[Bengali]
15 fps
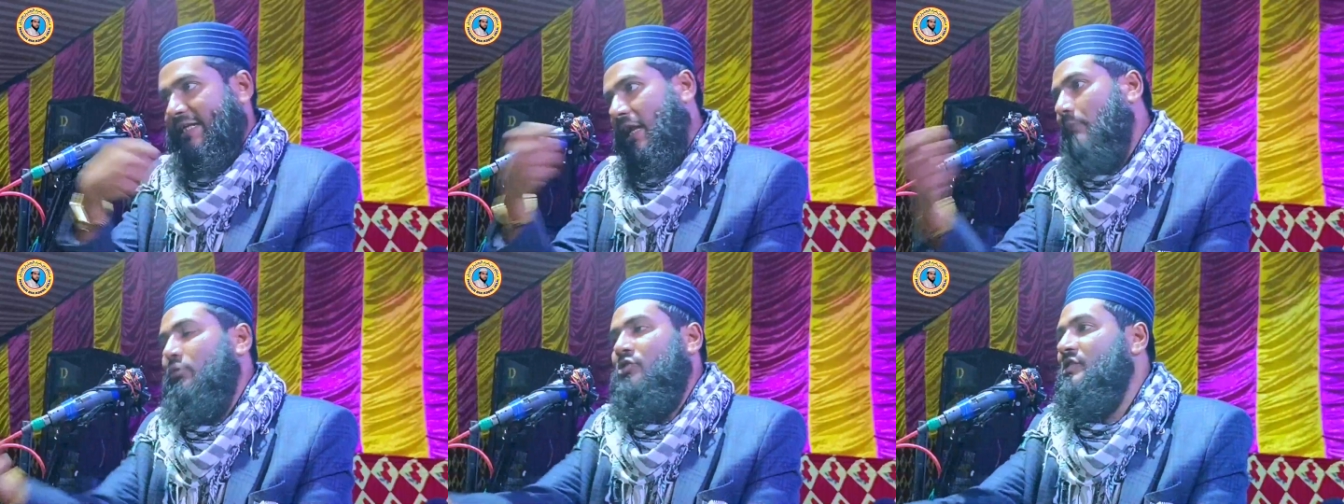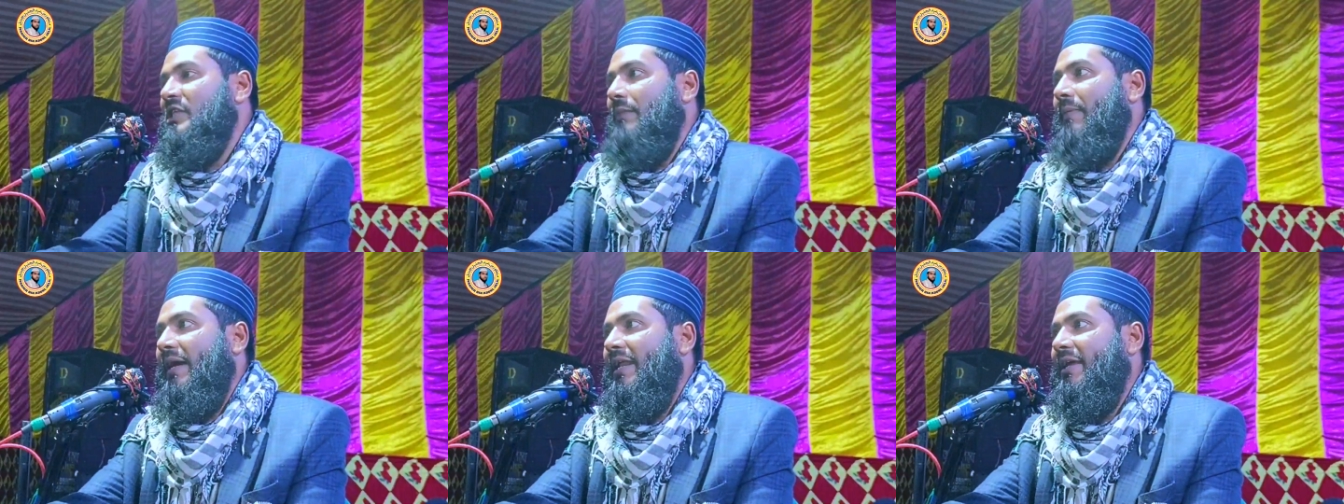এটা
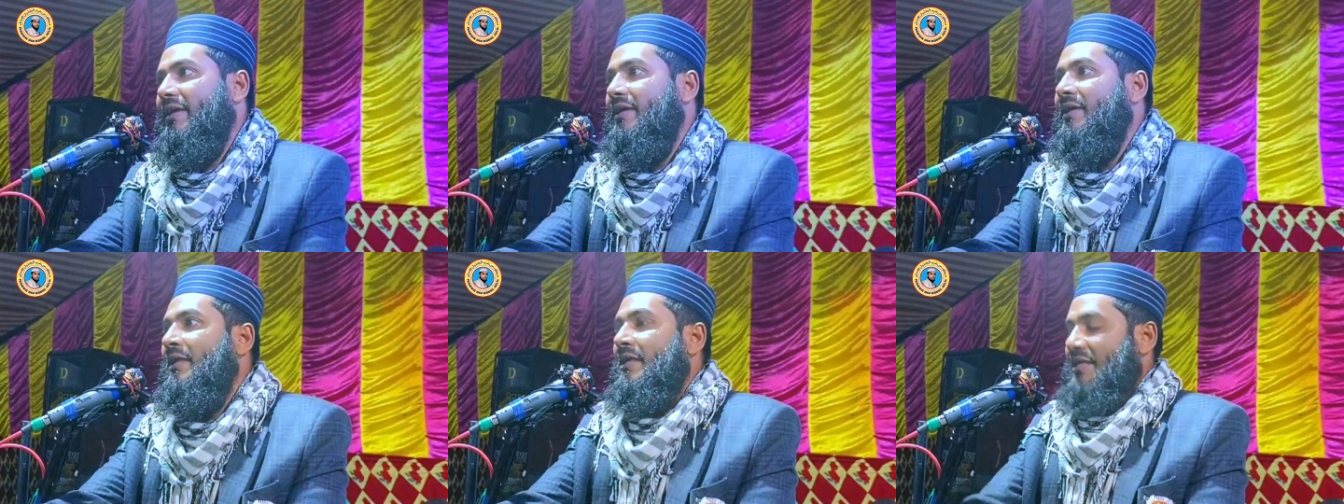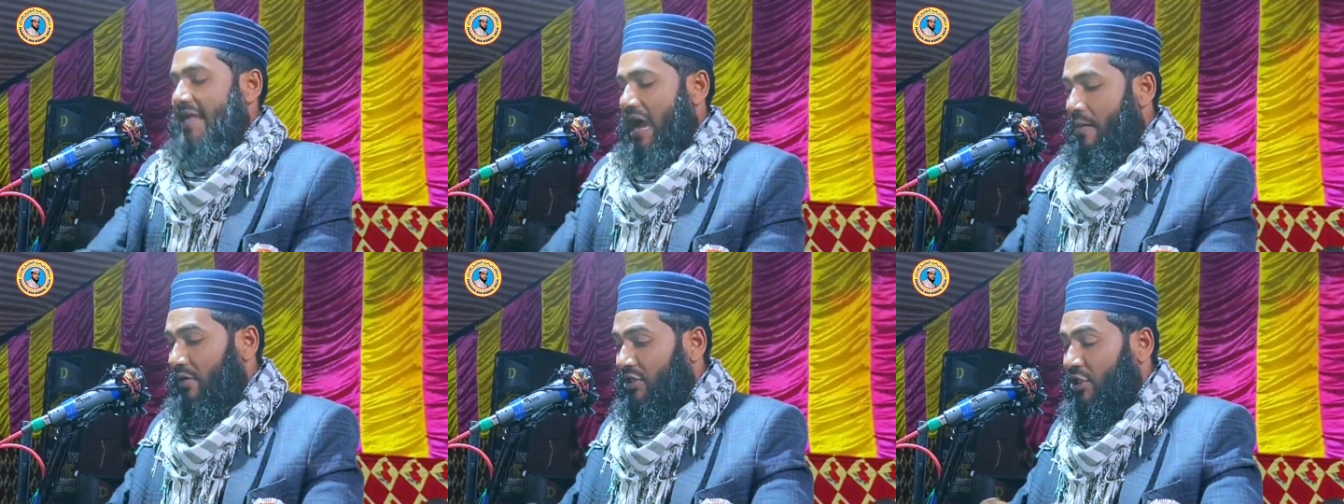বুঝতে পারে না
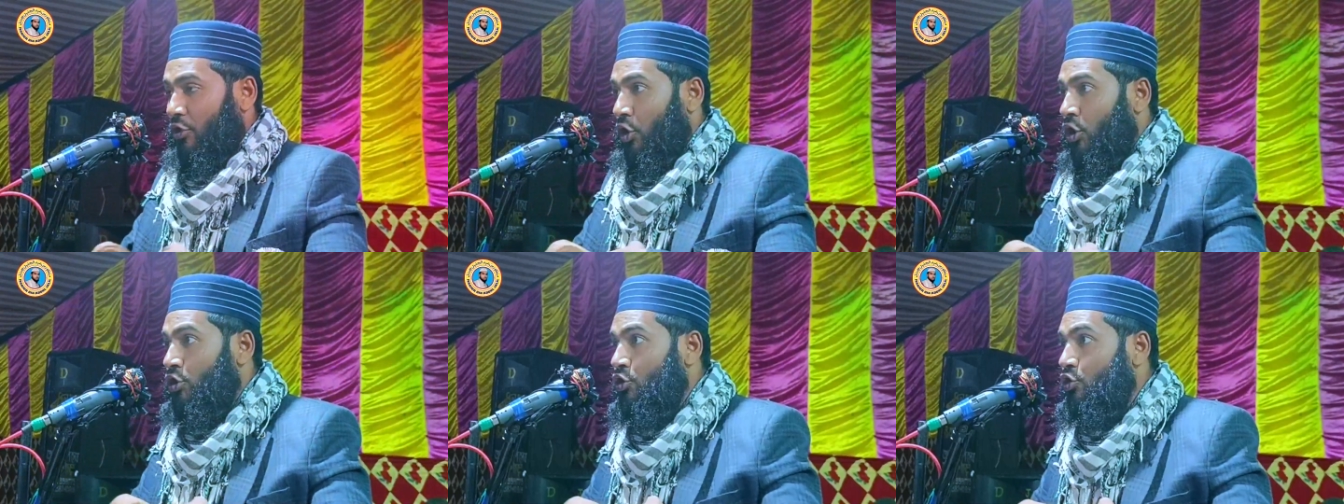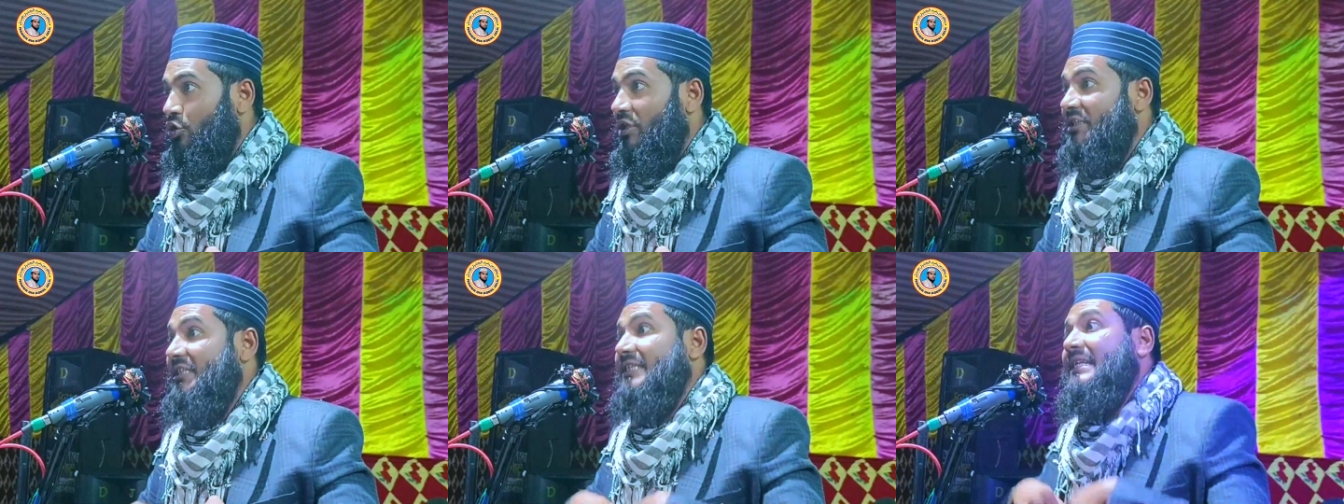আমাদের
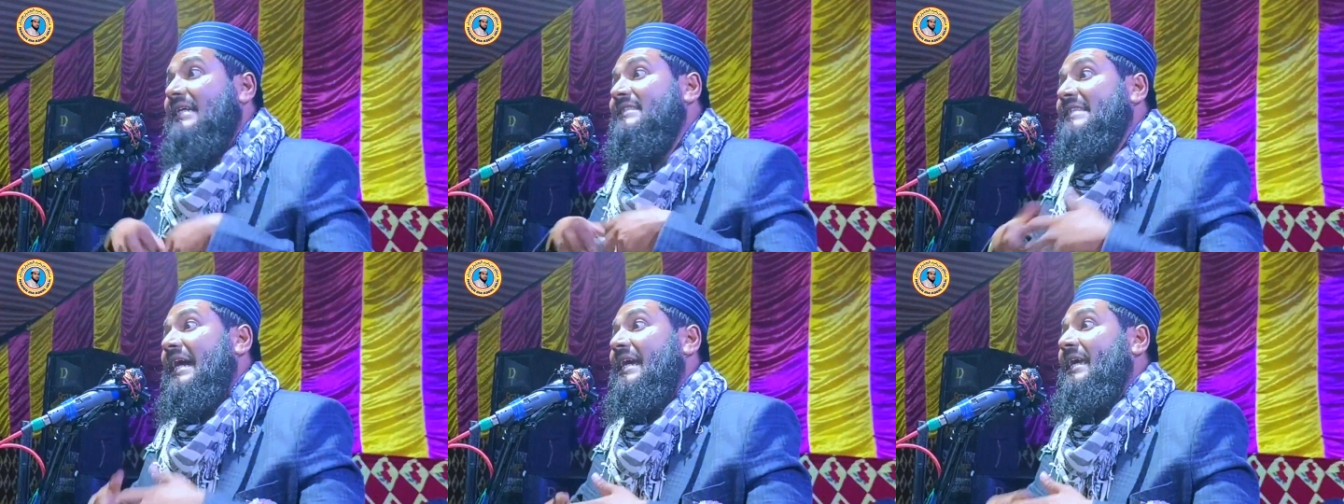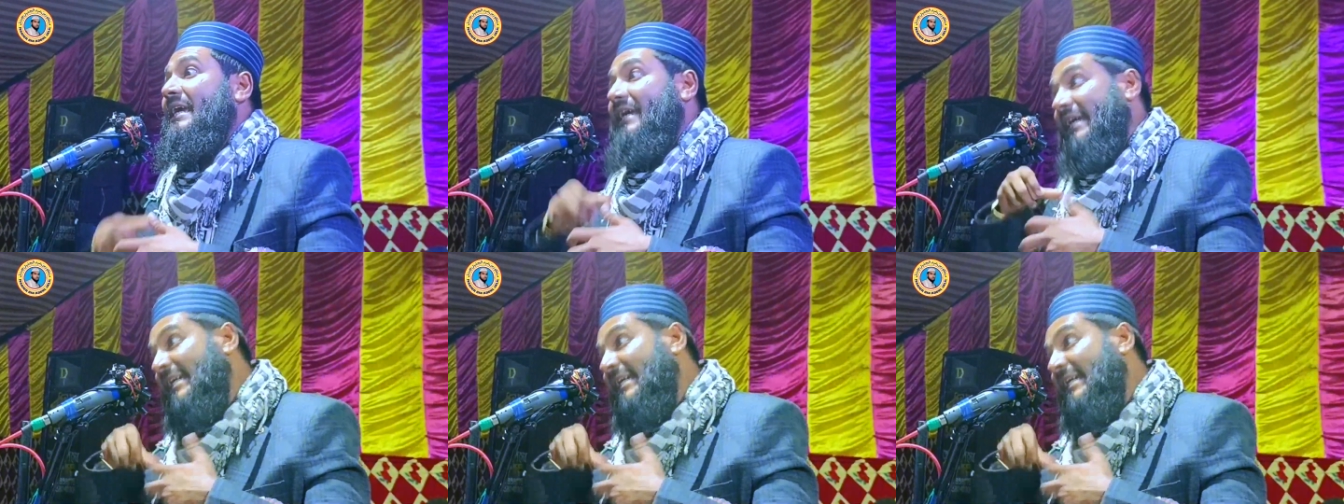অন্তরে যেটা জাগে